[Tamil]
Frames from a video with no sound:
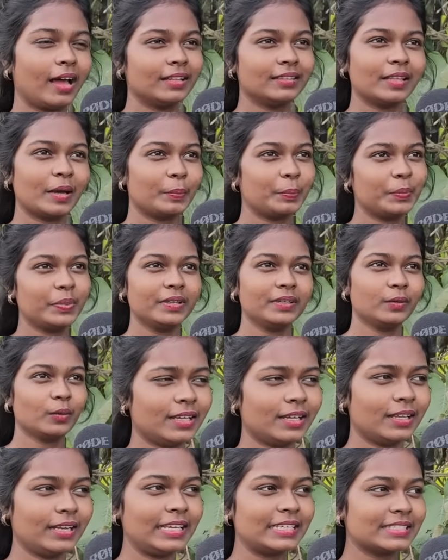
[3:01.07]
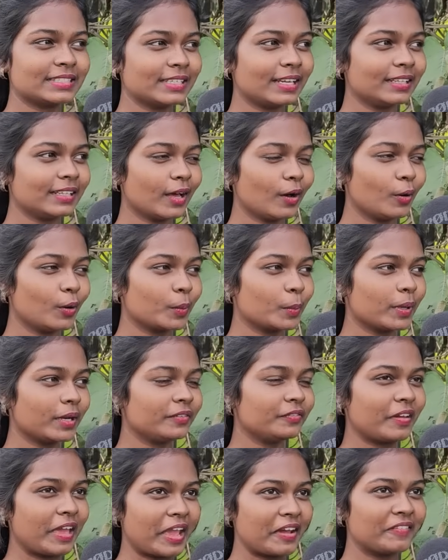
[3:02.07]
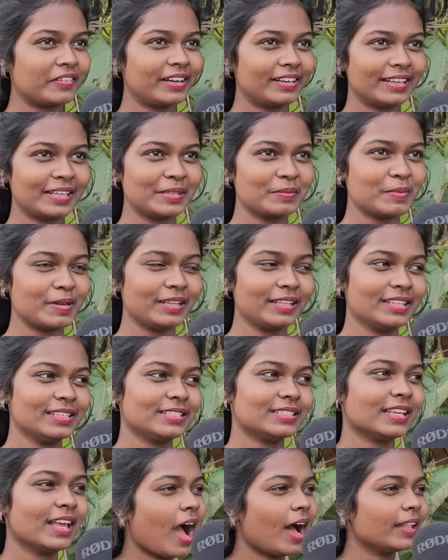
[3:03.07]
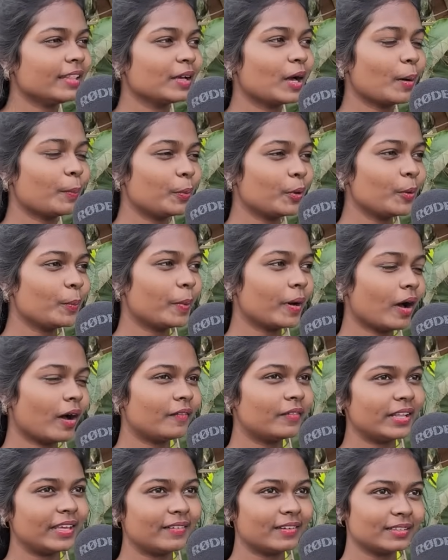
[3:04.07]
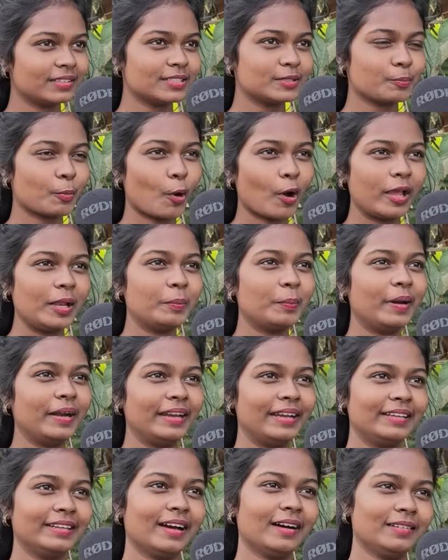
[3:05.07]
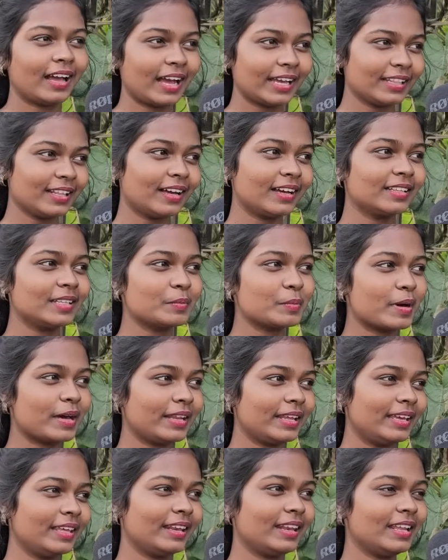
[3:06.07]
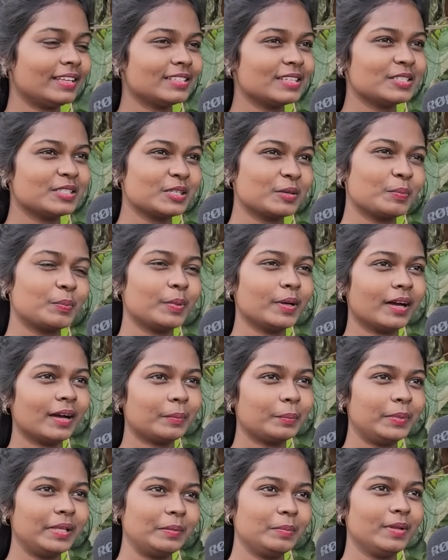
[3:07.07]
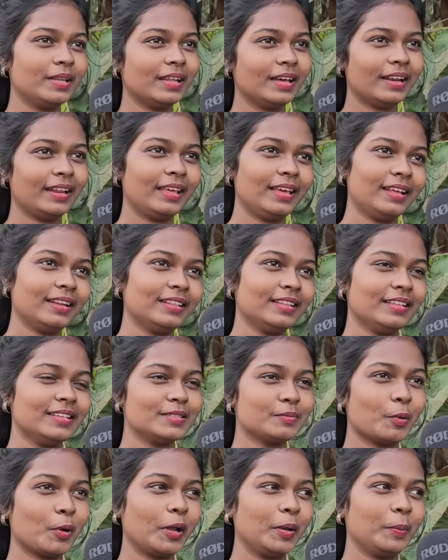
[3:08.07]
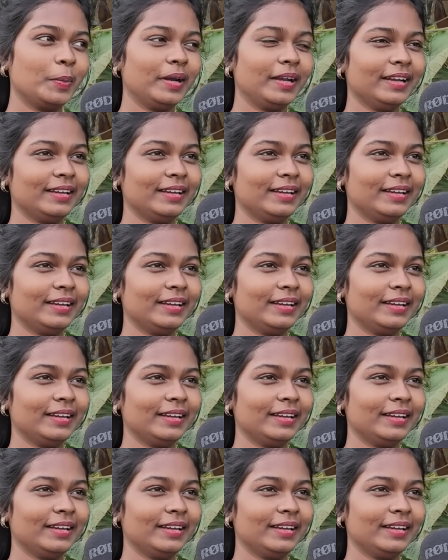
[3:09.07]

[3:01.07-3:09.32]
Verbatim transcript: அது தப்பு நிக்சன் தான் ஒரு மாதிரி ஃபேவரட் அந்த மாதிரி இருந்துச்சு அதுக்கப்புறம் இப்போ அவனே வந்து ஸ்பாயில் பண்ணிட்டான் அதான் அந்த மாதிரி ரிலேஷன்ஷிப் அப்படி இப்படி நிறைய இருந்து ஸ்பாயில் பண்ணி